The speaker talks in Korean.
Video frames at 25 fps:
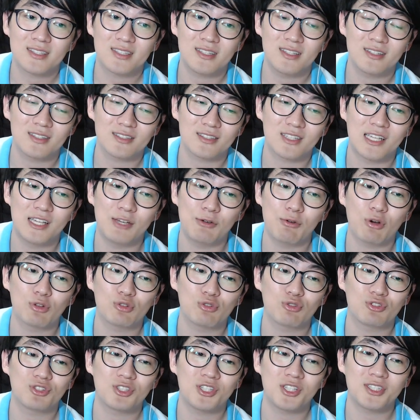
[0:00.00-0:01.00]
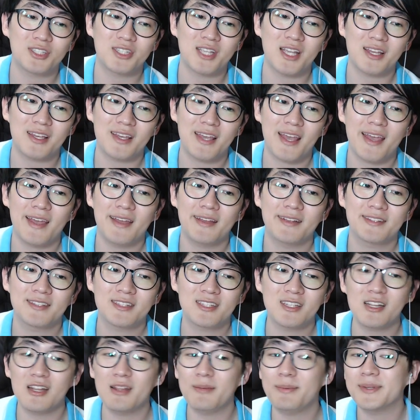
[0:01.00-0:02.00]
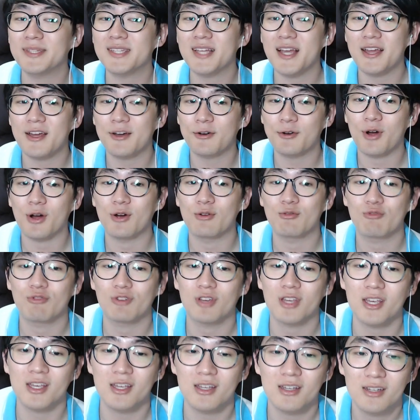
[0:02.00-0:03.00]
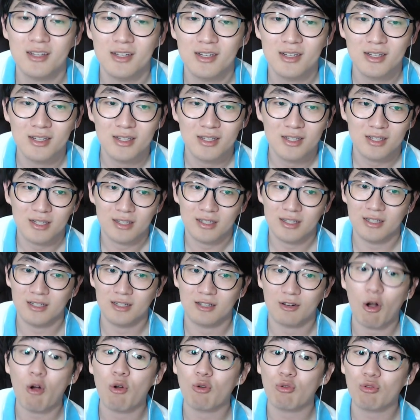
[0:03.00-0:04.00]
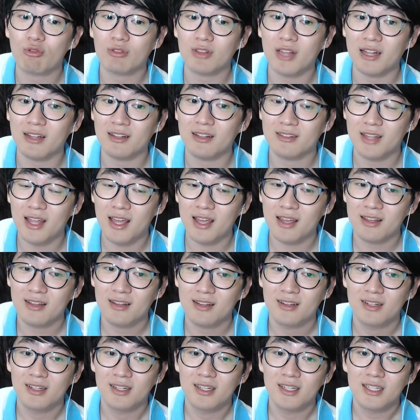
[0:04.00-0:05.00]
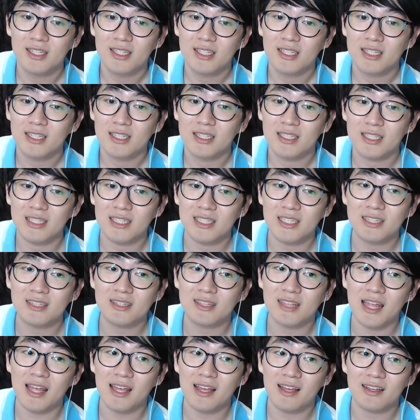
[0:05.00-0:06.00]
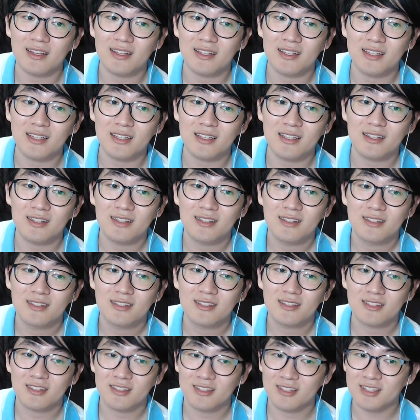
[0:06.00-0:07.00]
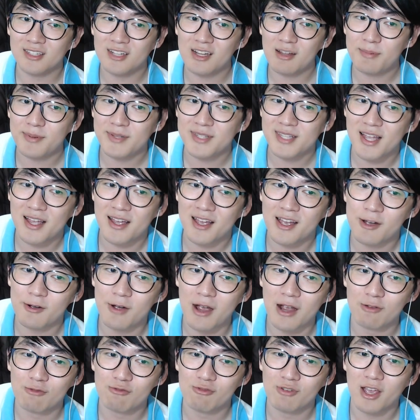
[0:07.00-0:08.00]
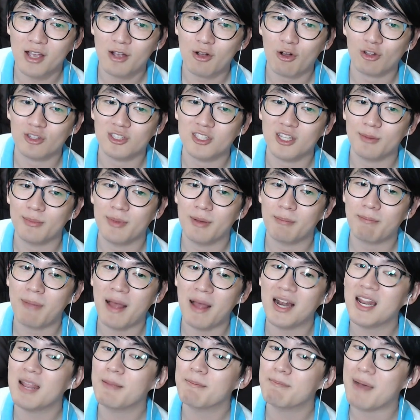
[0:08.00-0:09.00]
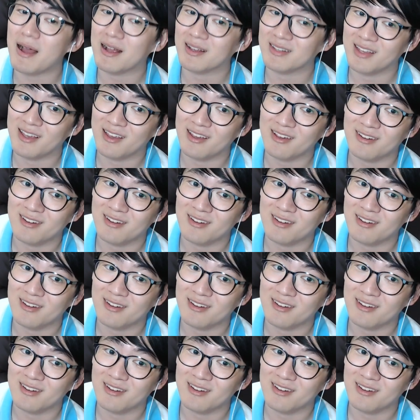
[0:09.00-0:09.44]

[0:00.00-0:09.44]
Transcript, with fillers: 기원후 7세기에 스리비자야 왕국이 그 건국됐는데 이때 이 스리비자야 왕국의 거점은 팔렘방이에요.